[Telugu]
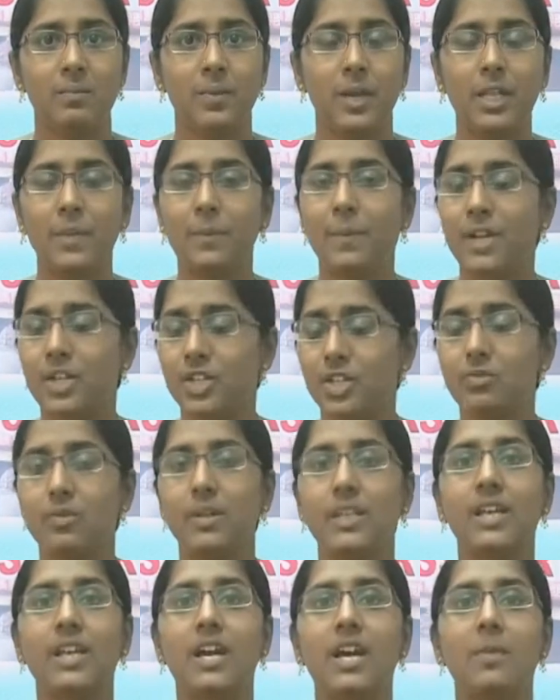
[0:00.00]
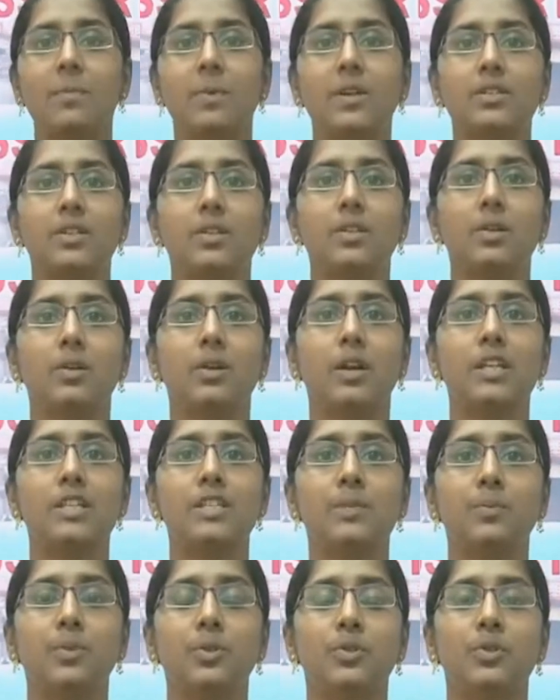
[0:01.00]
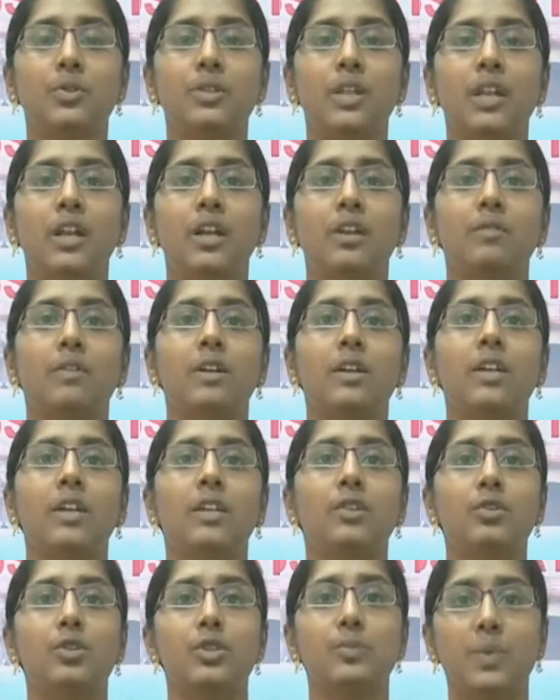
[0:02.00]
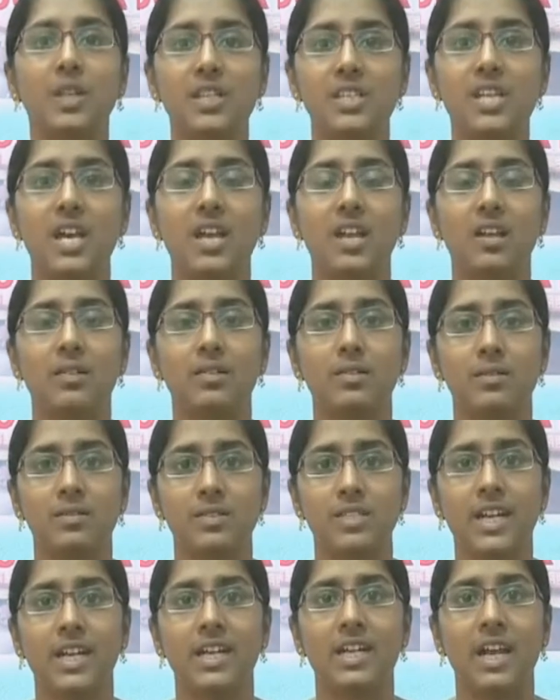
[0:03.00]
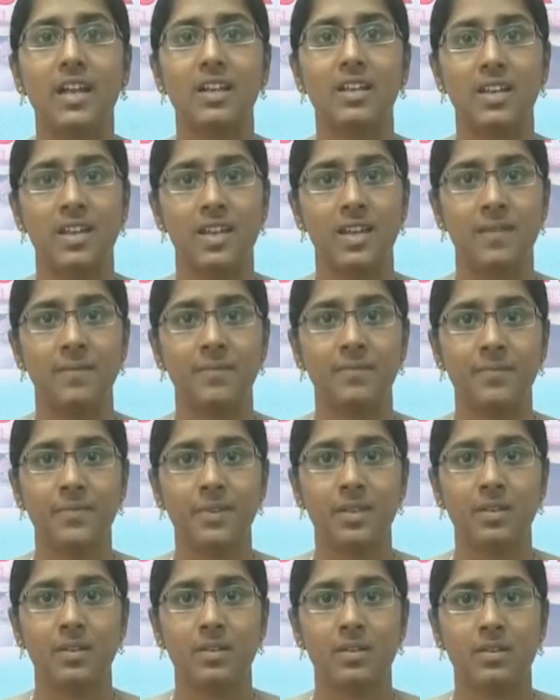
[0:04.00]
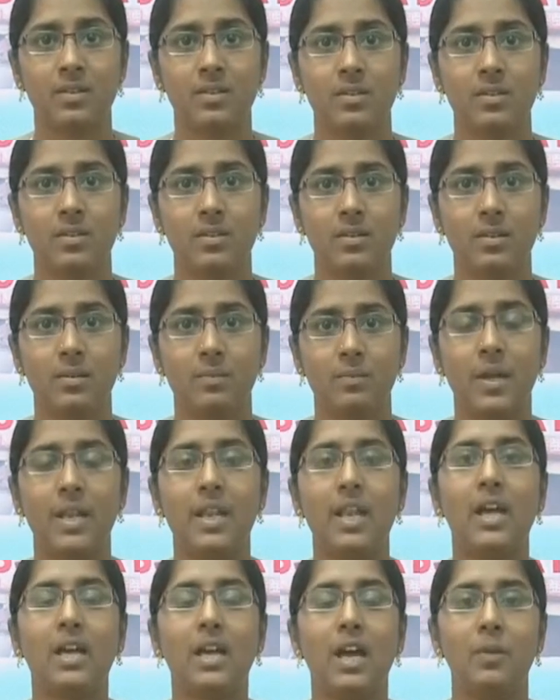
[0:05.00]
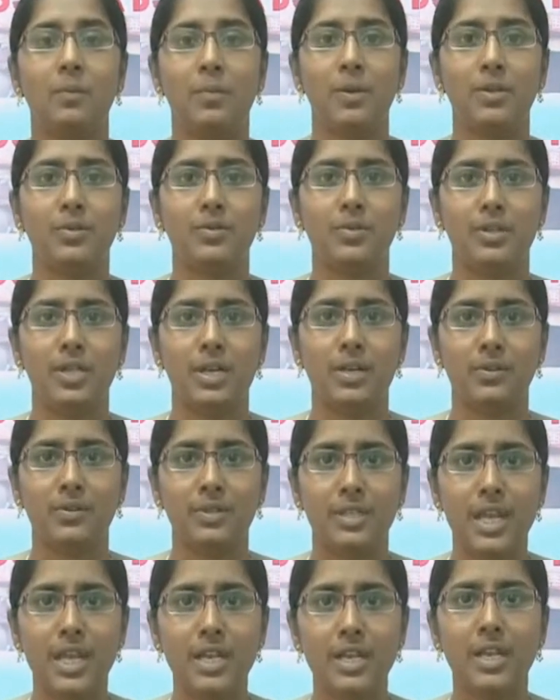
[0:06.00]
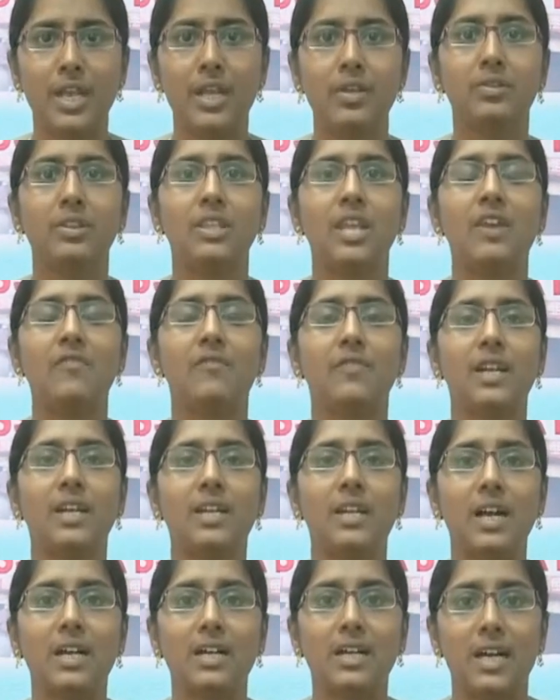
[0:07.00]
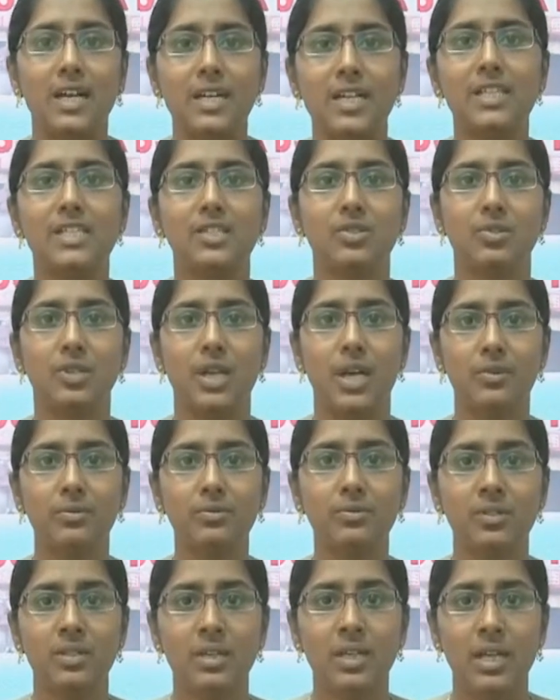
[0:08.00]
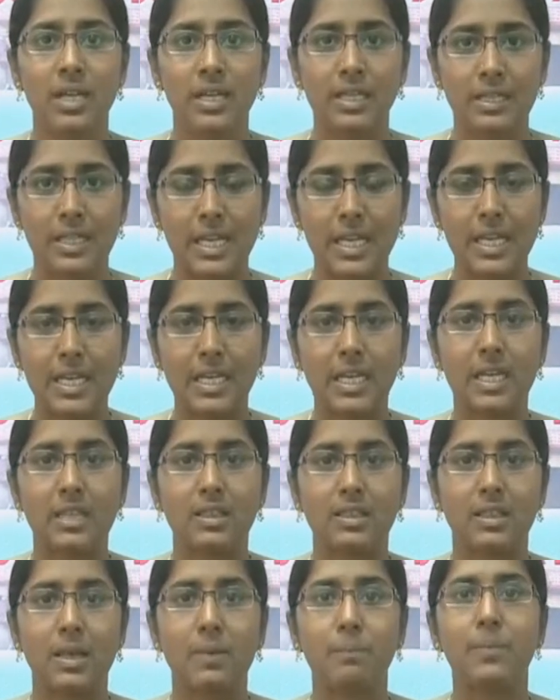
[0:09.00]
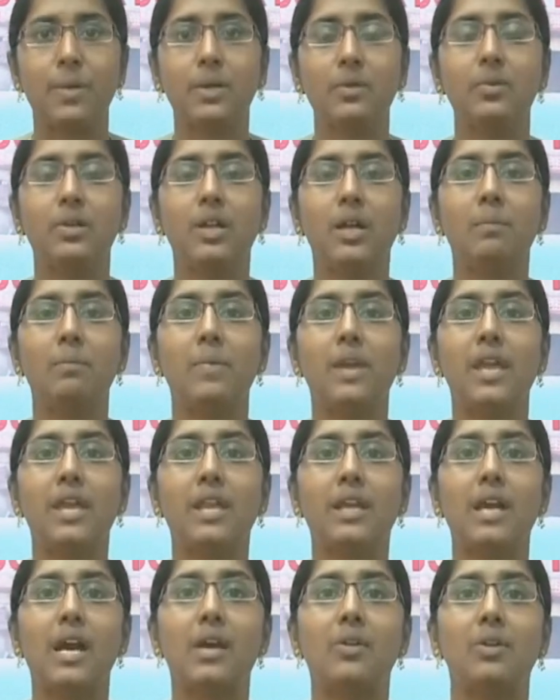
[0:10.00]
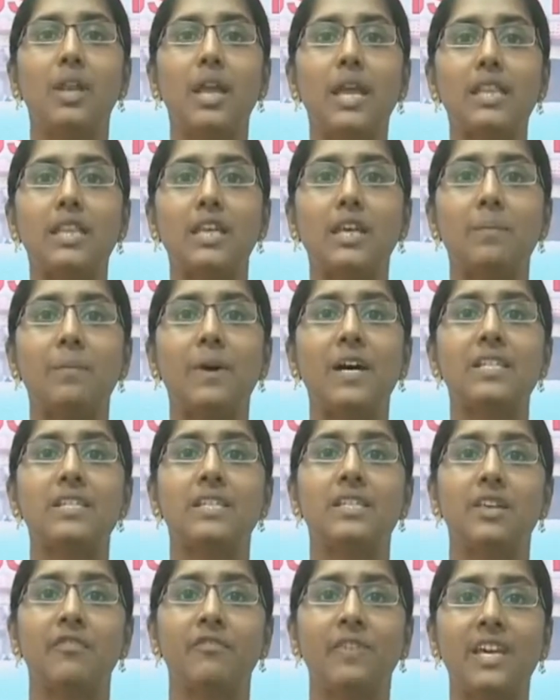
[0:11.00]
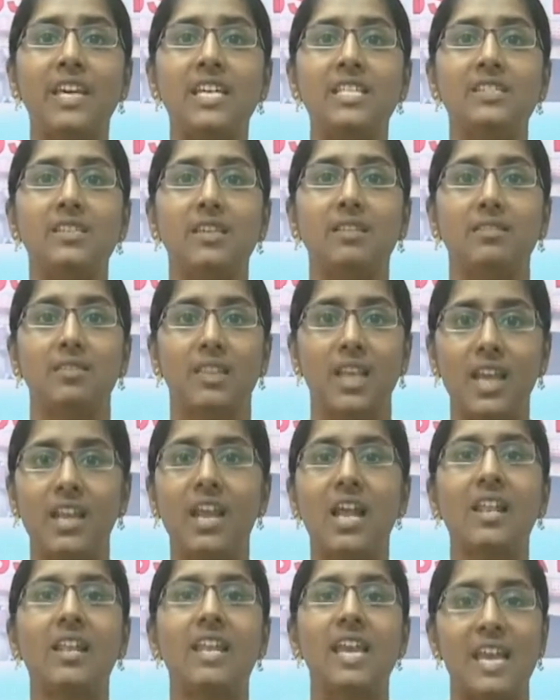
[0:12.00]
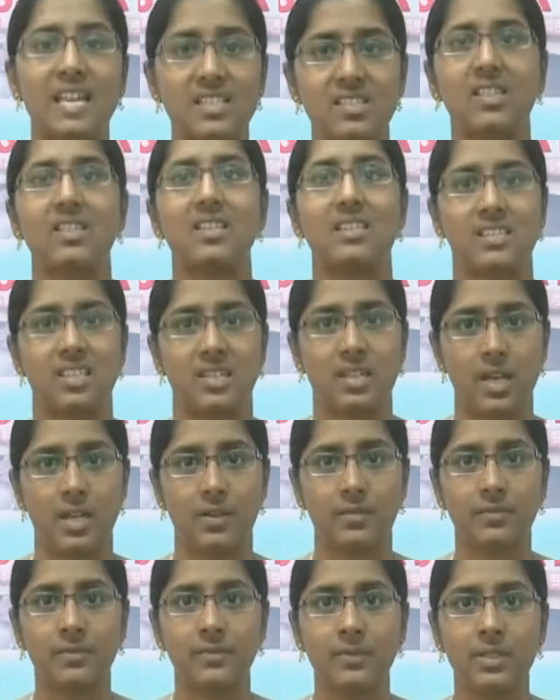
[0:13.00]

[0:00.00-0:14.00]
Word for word: ప్రతిపక్షం అధికార పక్షంతో కలిసిపోతుందన్నటువంటి దుష్ప్రచారం చేయటానికి పన్నాగాలు పండుతున్నారు దీన్ని నేను తీవ్రంగా ఖండిస్తున్నాను దీనికి తప్పకుండా మేయర్ గారు నైతిక బాధ్యత వహించి తీరాలని హెచ్చరిస్తున్నాను